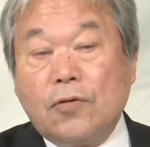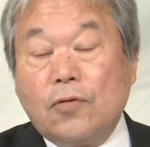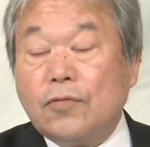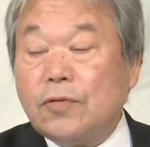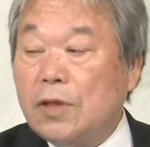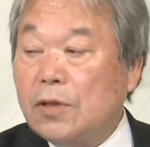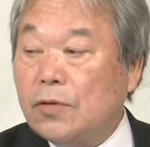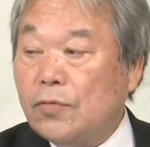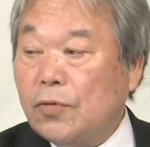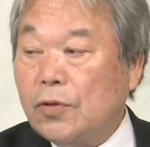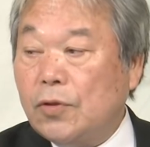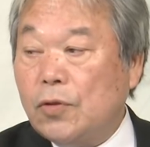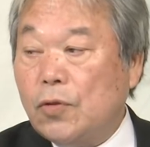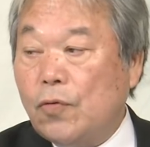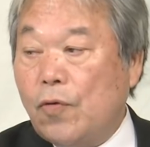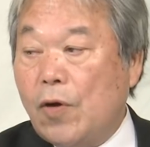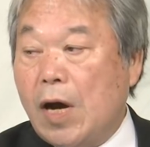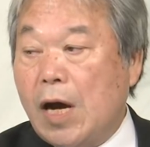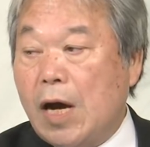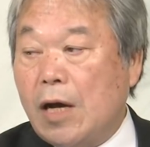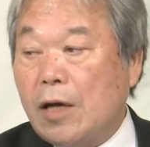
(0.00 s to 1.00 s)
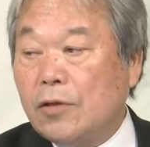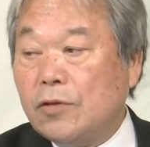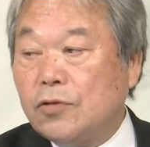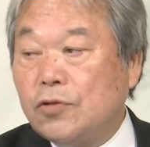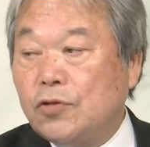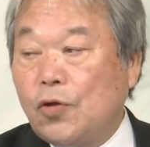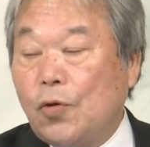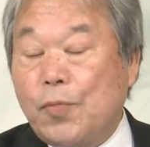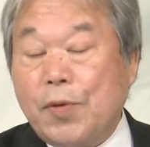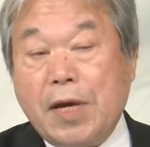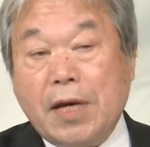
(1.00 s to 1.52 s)
国連というのは
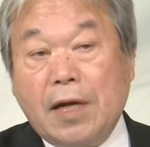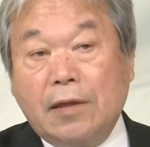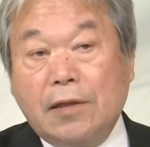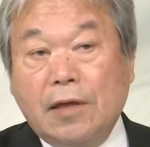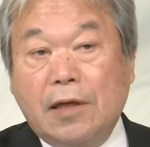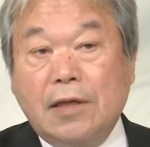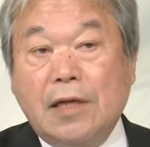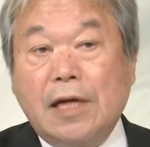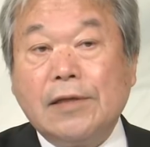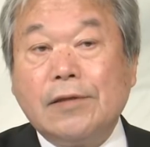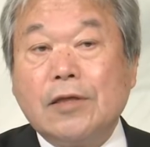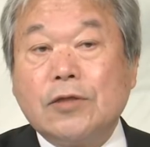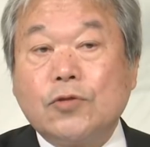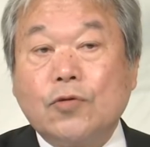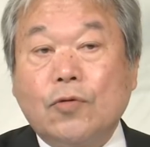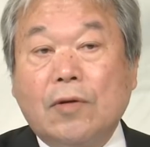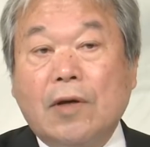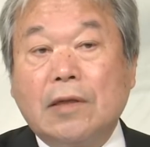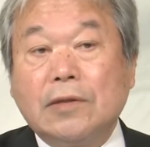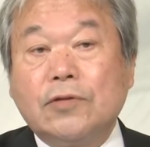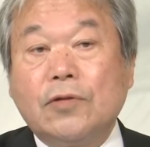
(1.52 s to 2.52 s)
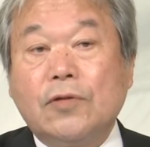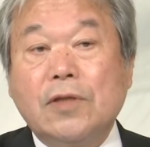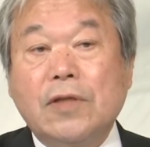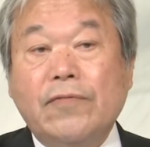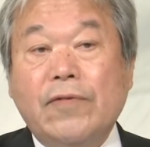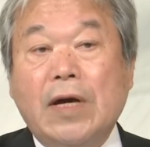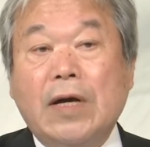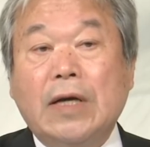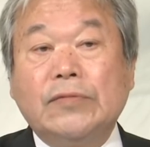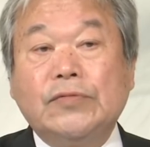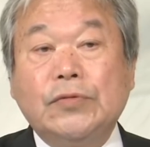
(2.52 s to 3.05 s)
除名ができないんでしょうかそれで
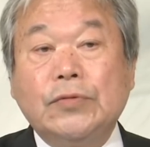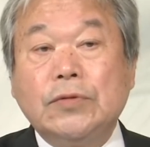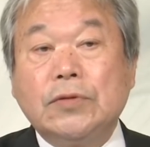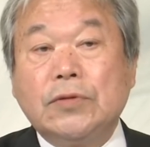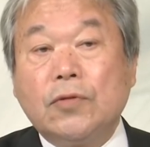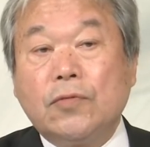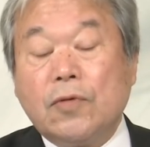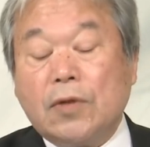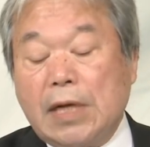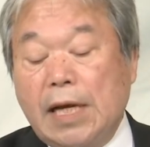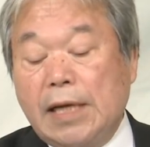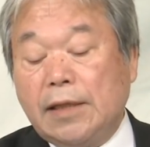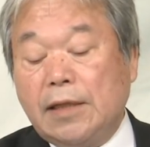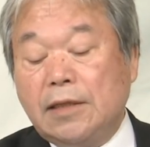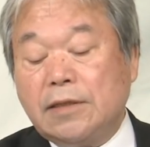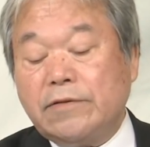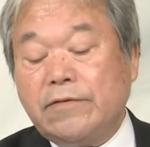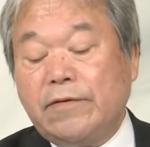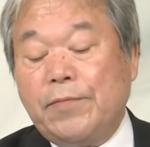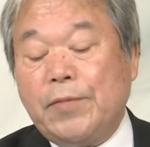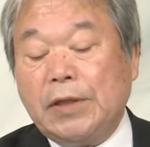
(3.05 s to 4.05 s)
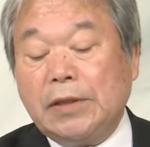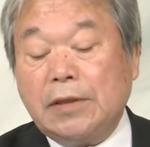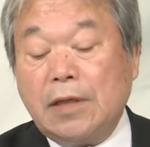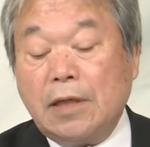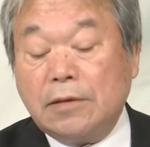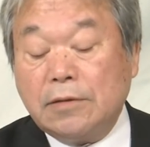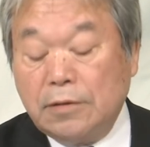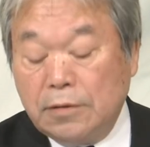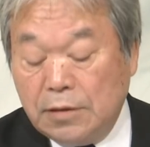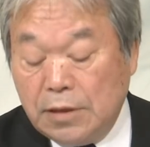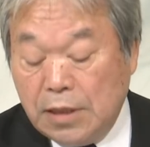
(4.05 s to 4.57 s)
は紛争の解決は全
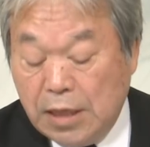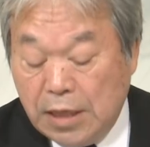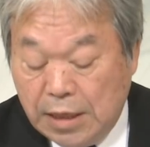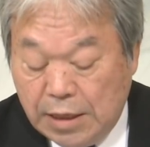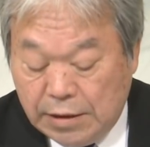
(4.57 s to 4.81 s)
く